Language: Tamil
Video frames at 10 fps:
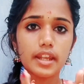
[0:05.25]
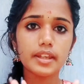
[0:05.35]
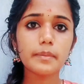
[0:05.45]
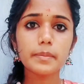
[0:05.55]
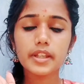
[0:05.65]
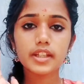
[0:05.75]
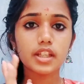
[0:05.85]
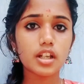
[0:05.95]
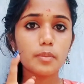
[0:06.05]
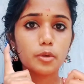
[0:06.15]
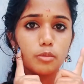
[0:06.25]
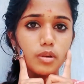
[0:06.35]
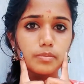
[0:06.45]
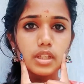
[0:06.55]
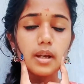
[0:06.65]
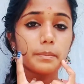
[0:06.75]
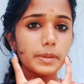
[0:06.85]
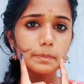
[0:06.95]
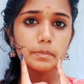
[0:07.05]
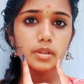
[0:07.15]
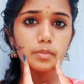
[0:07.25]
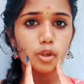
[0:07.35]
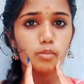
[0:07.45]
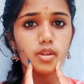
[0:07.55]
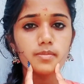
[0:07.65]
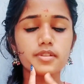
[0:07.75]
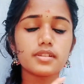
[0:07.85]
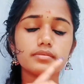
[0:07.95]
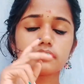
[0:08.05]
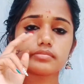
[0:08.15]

நிறைய பேருக்கு இருக்க ப்ராப்ளம்னா பிம்பிள் ப்ராப்ளம்ஸ்